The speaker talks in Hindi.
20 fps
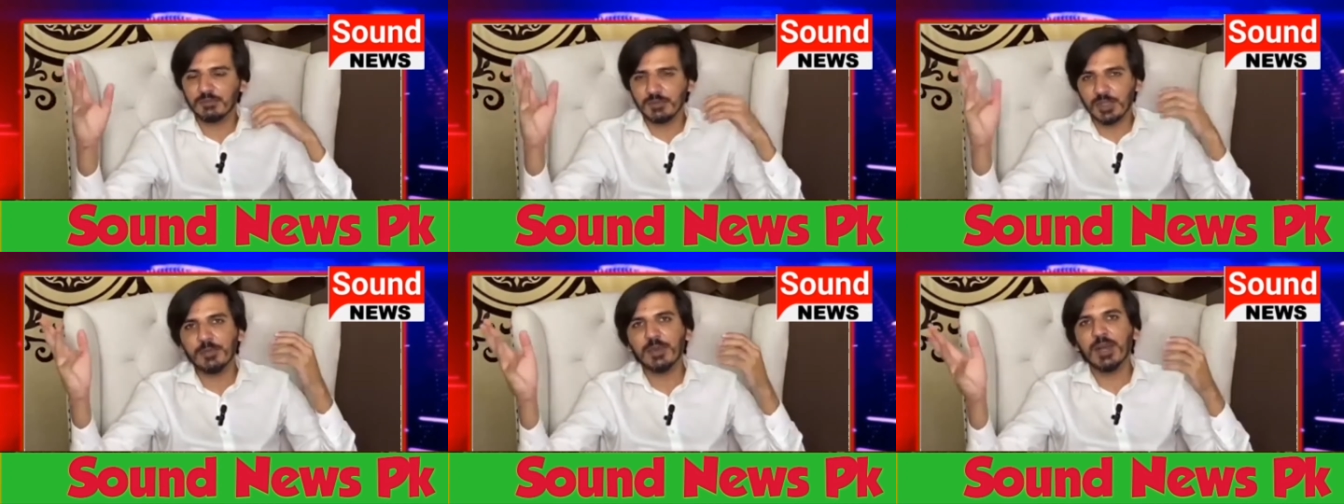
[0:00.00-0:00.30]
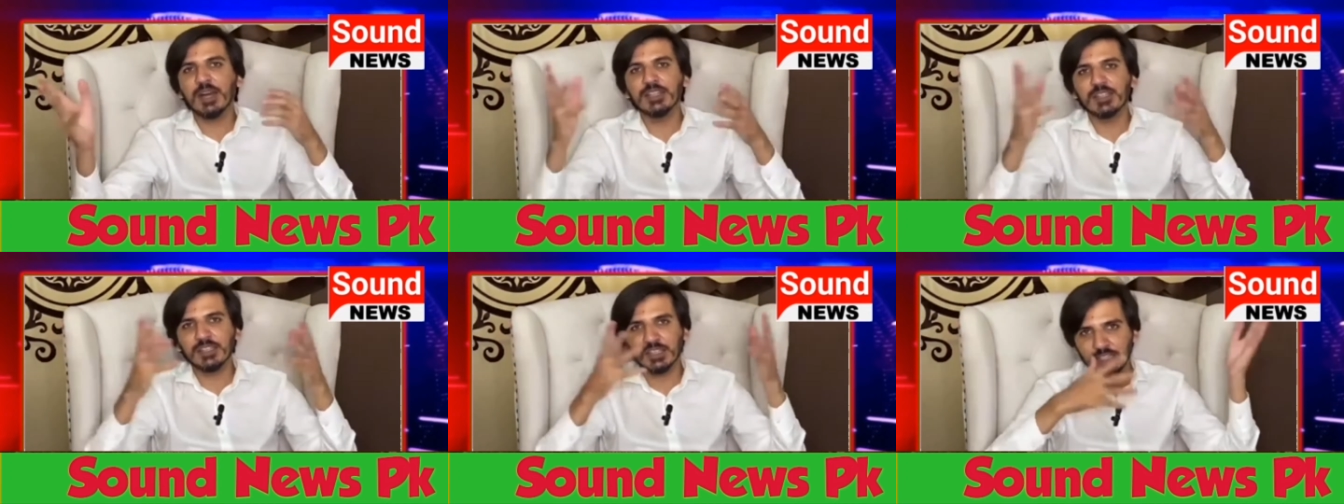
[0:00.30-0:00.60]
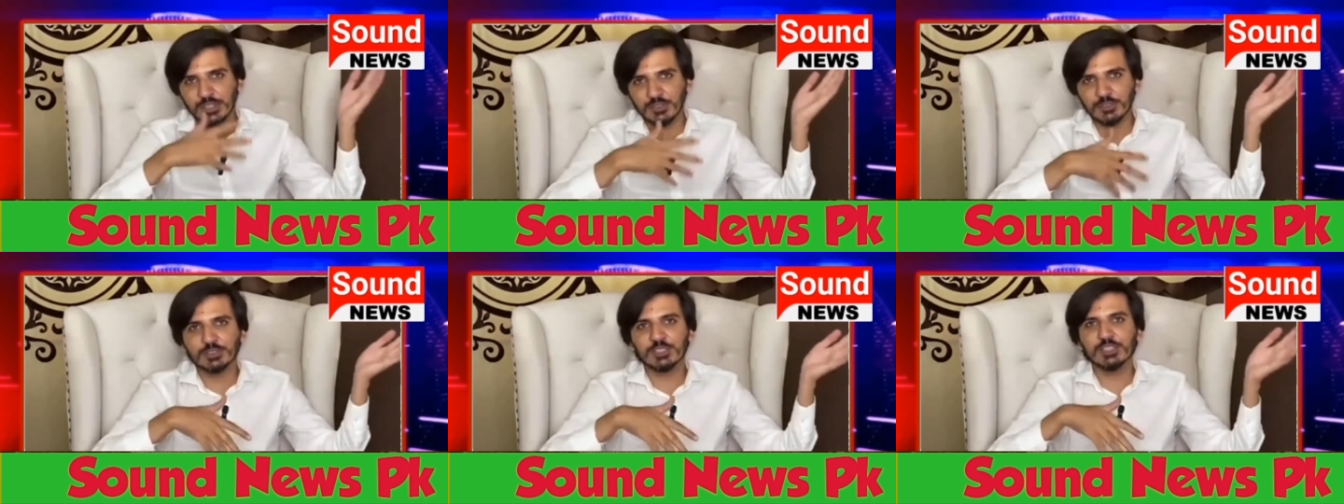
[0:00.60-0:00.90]
ईमान ने
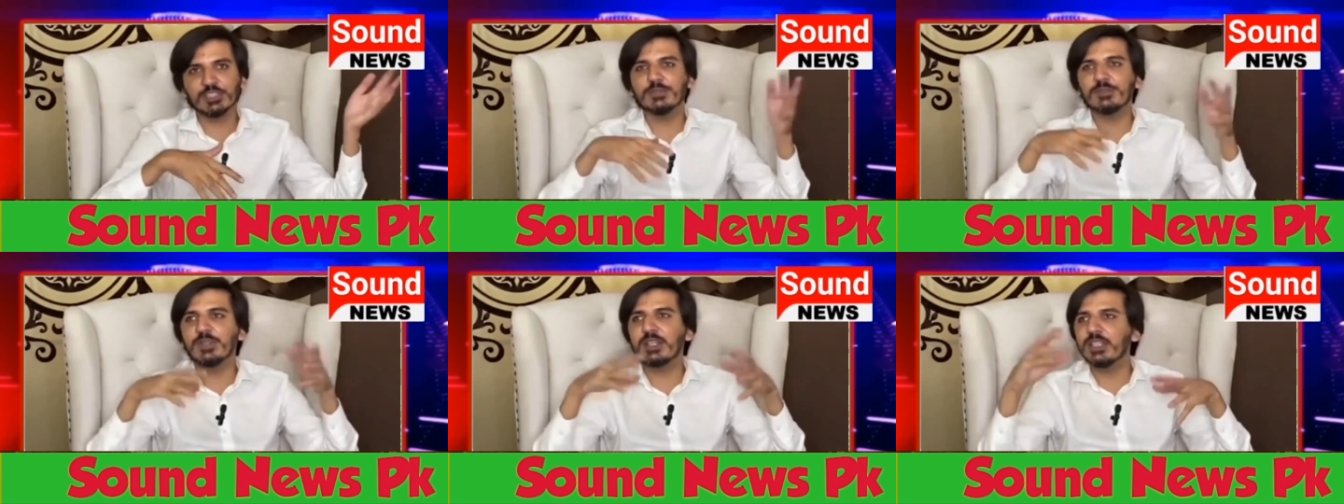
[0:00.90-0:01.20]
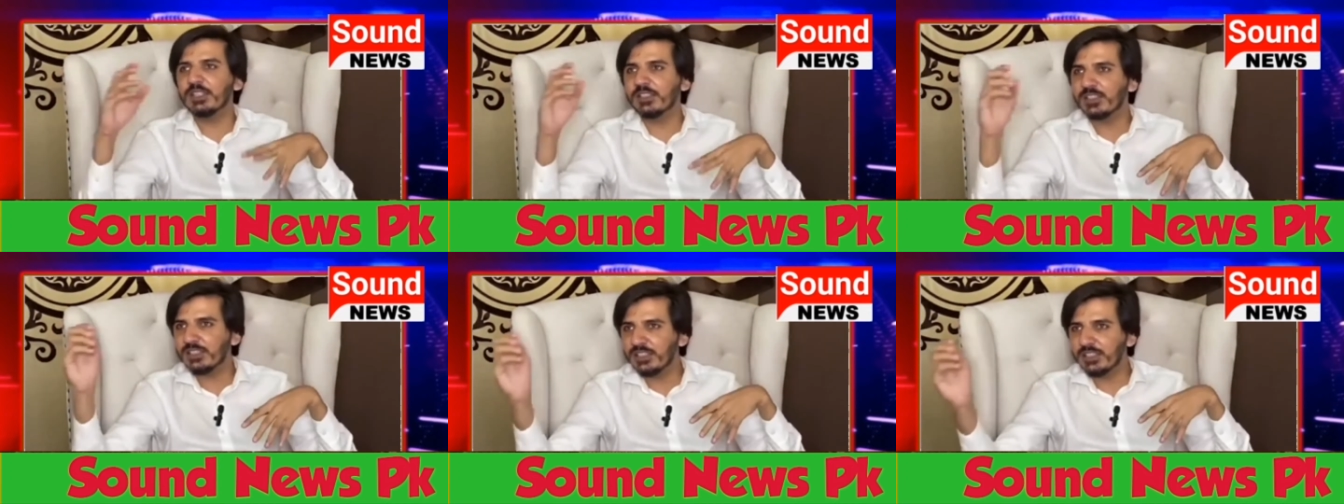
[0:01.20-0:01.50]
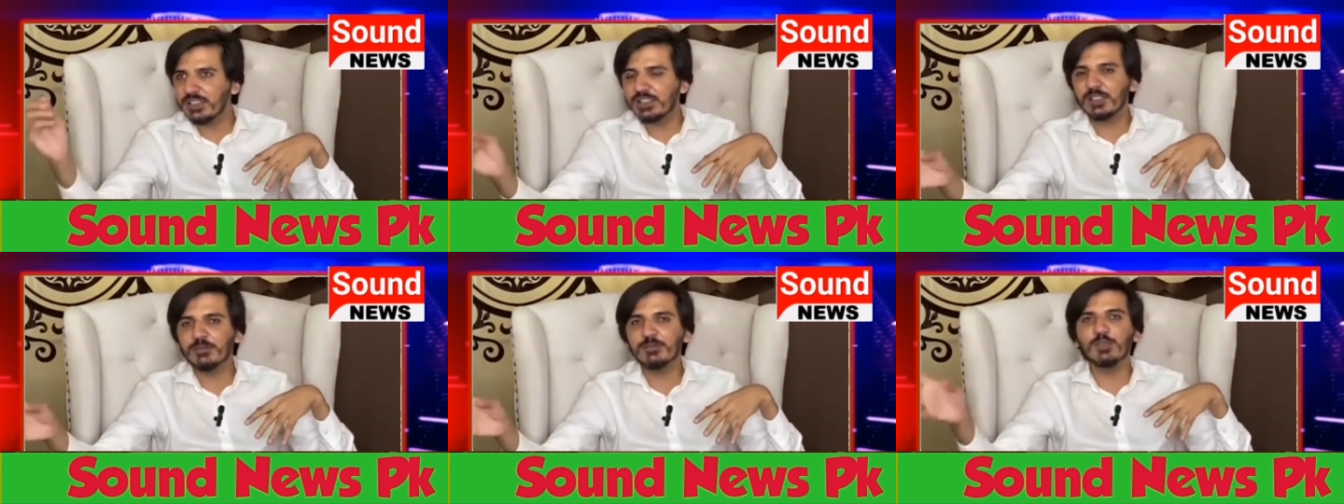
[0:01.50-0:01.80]
हाई कोर्ट से ज़मानत ली
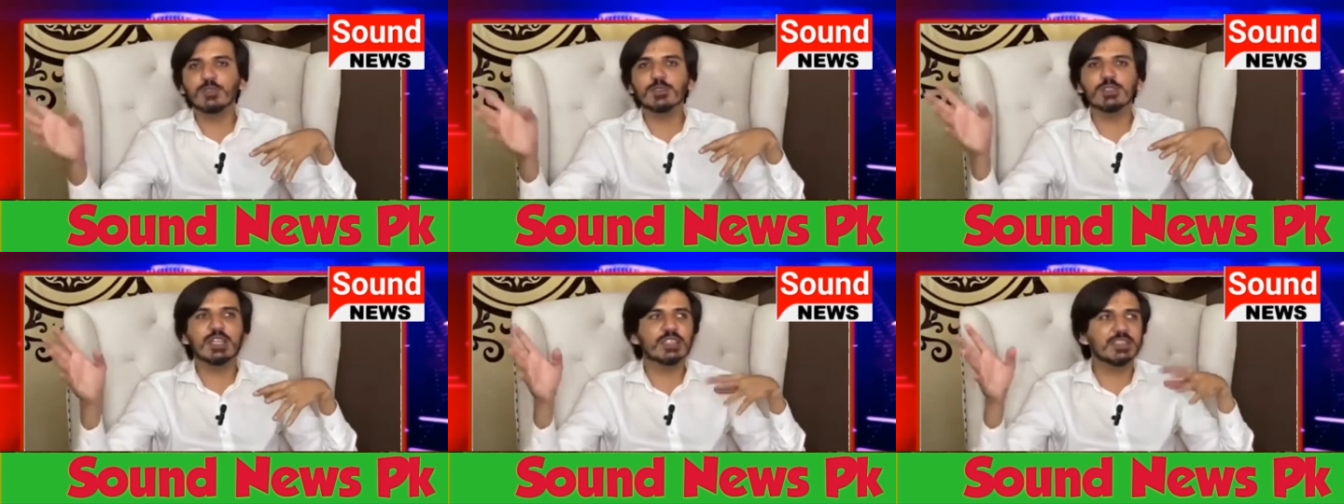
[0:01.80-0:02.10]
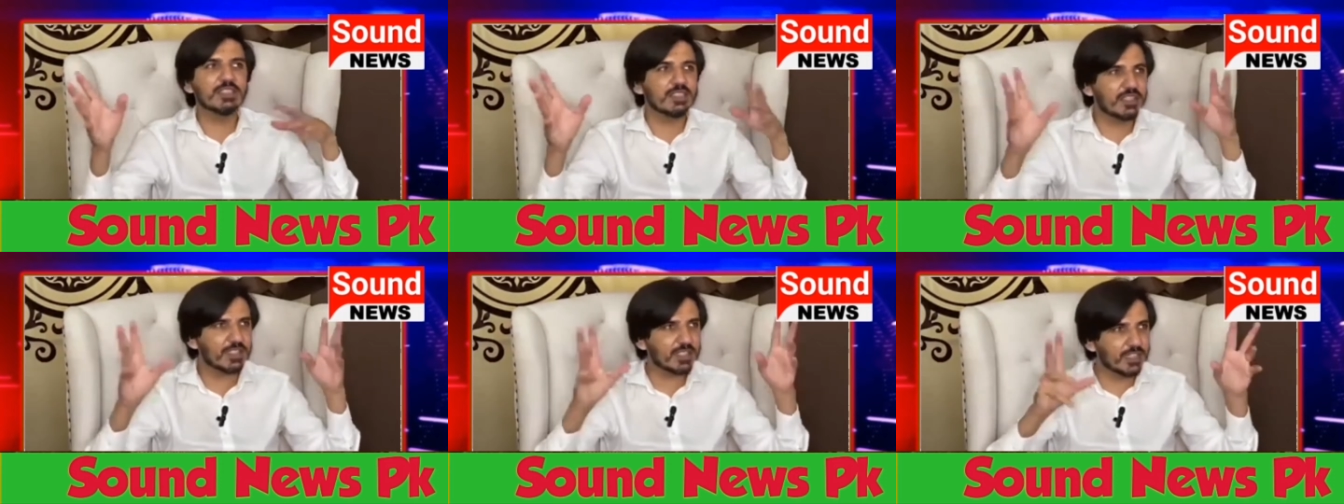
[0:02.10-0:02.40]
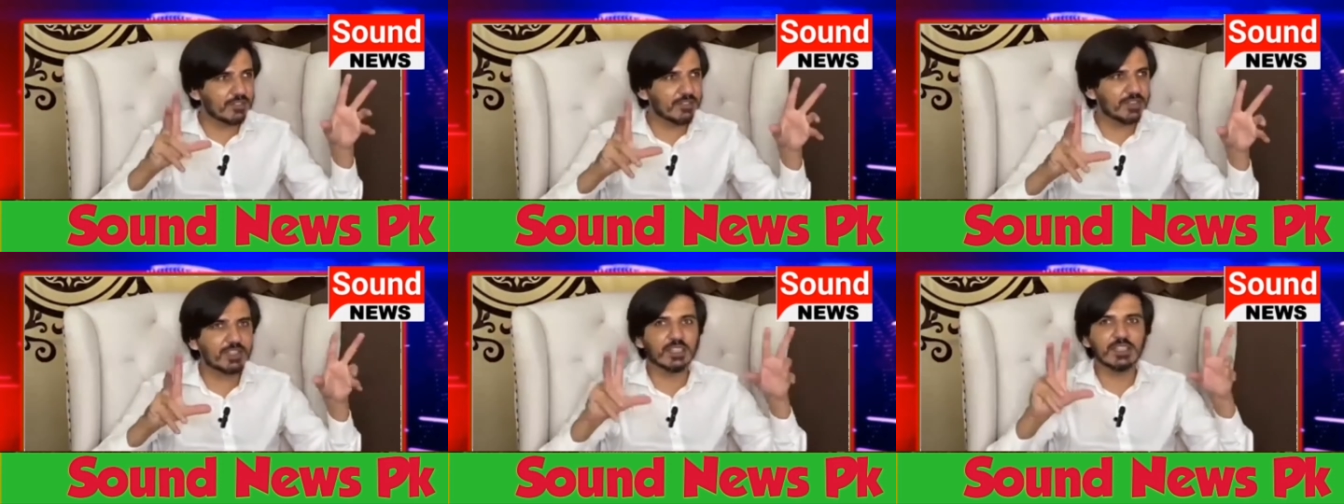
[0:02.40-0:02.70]
हम लोग जाते थे
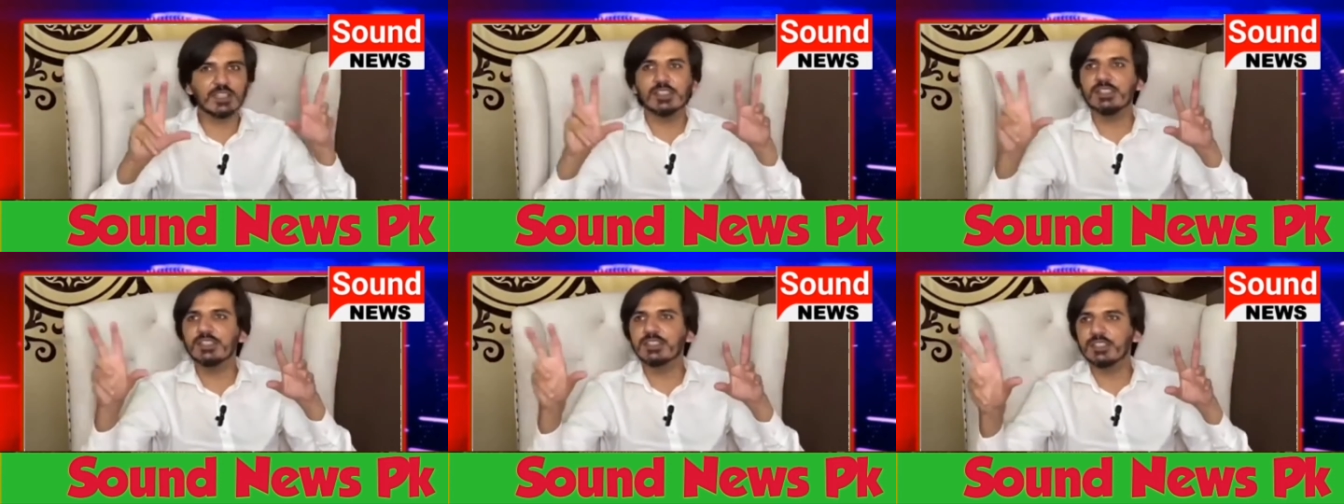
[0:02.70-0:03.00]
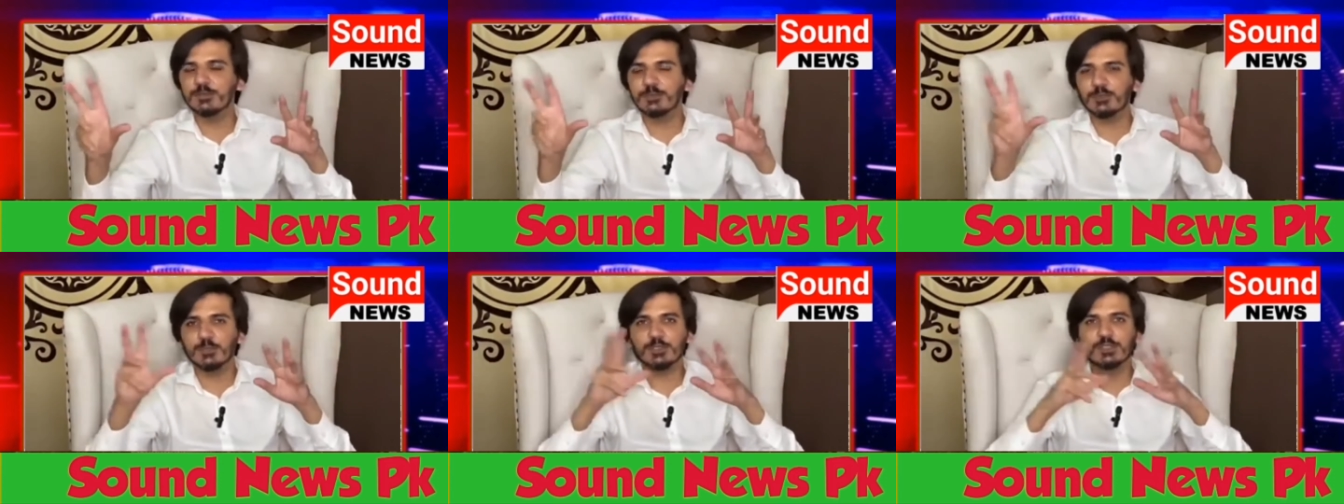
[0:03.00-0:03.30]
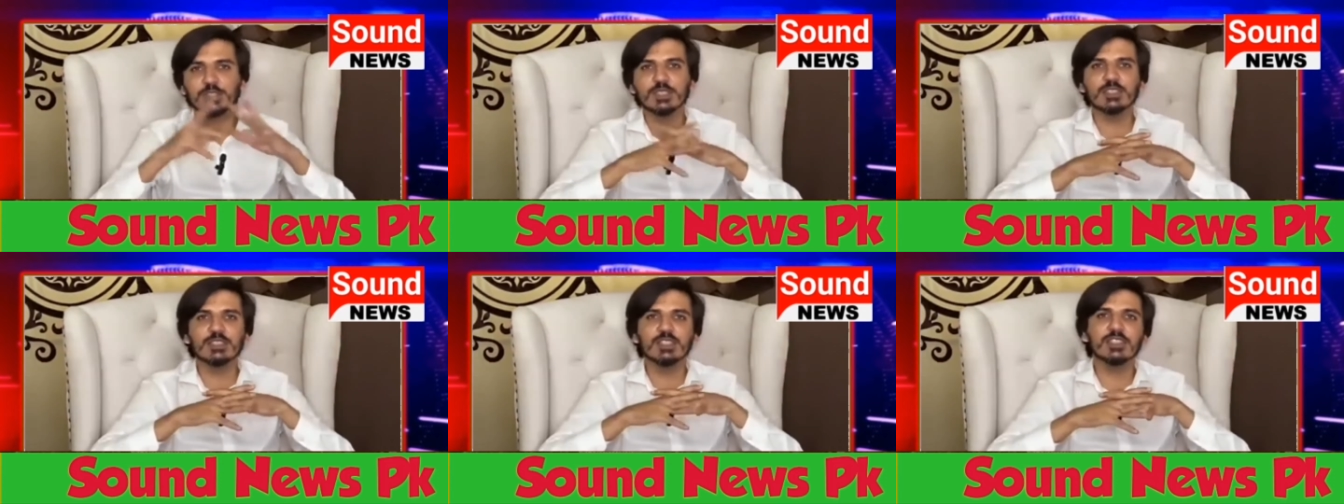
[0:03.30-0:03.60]
कवर करने सब कुछ
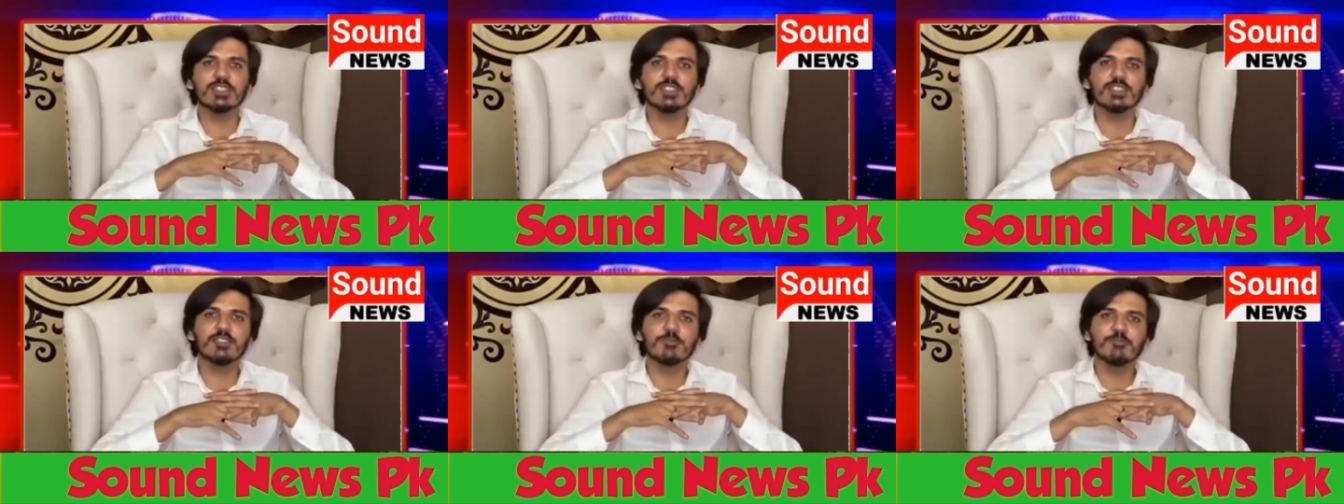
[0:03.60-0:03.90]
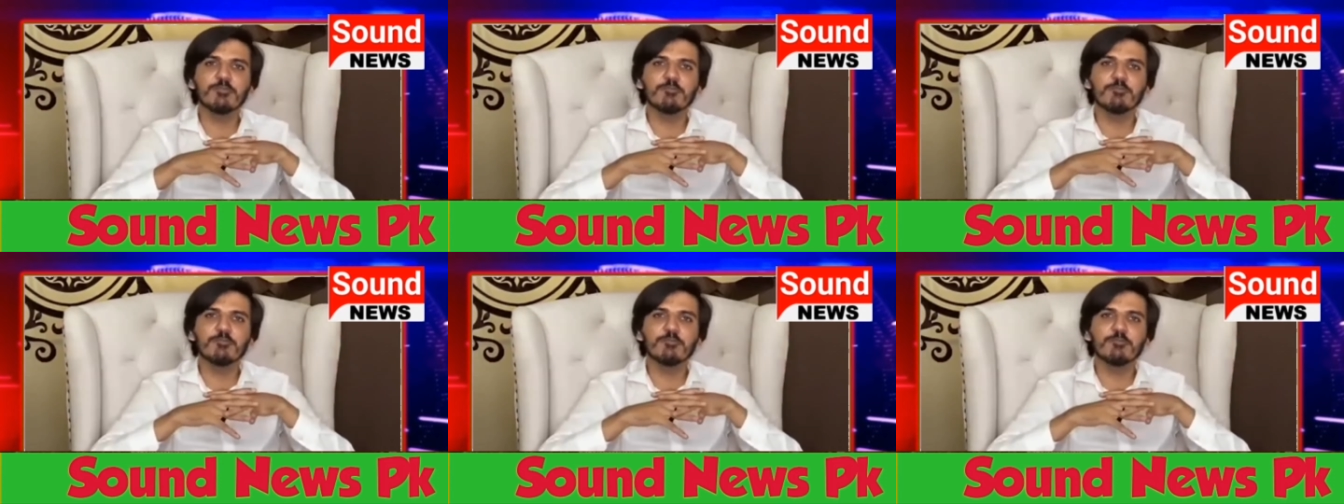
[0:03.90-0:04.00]
देखते थे